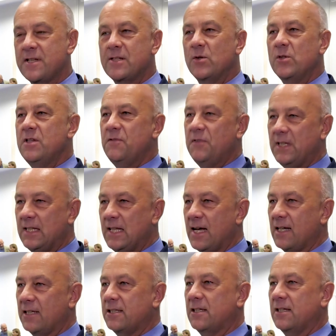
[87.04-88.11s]
często nie
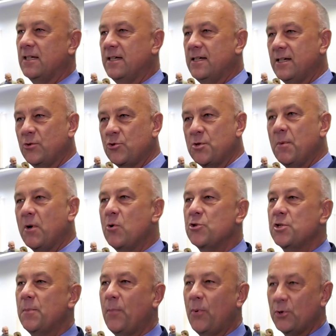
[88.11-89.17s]
widać, e, którzy mogą
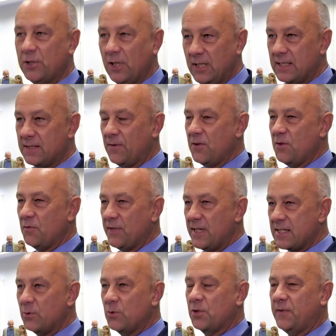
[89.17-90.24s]
się podzielić swoją
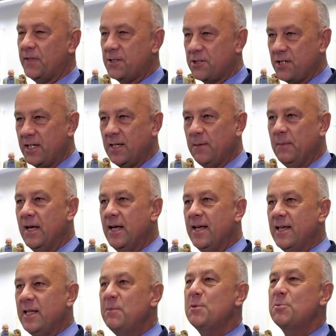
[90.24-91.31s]
wiedzą, doświadczeniem
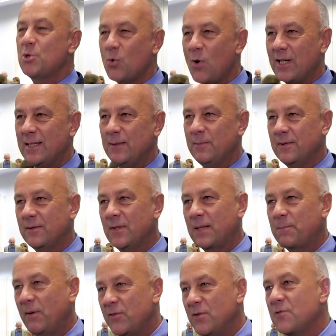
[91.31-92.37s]
i być przykładem,
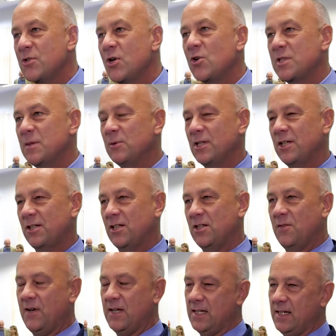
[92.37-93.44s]
tak pewnym wzorcem do
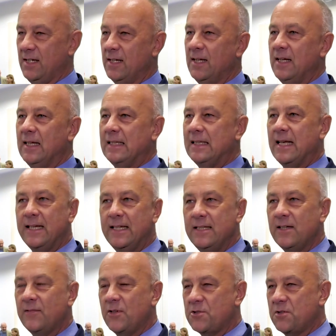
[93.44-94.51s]
naśladowania dla
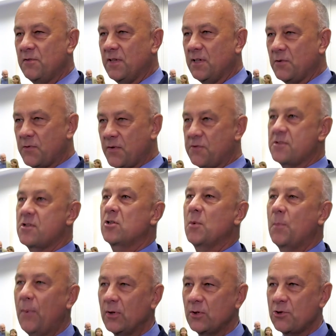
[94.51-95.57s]
innych w naszym województwie. Wszystko
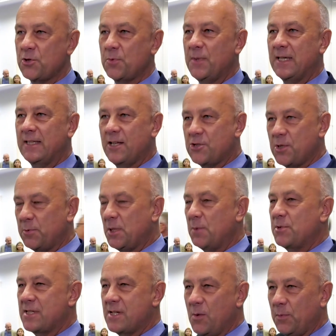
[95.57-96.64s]
to po to, żeby jak najszybciej
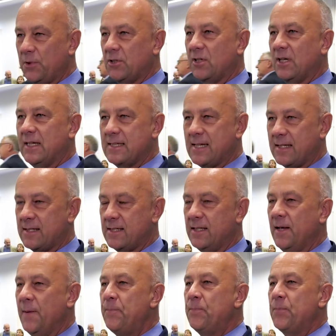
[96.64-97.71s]
przystąpić do
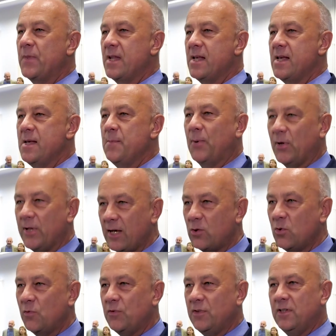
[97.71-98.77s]
realizacji e,
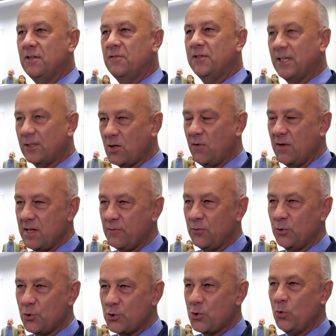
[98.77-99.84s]
projektów i wydatkowania
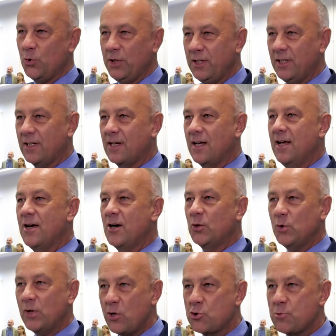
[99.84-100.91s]
funduszy unijnych,
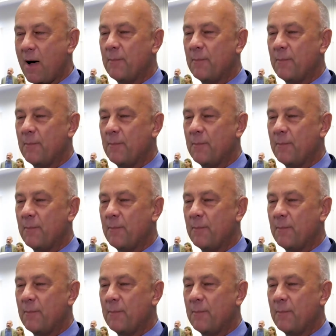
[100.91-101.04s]
które już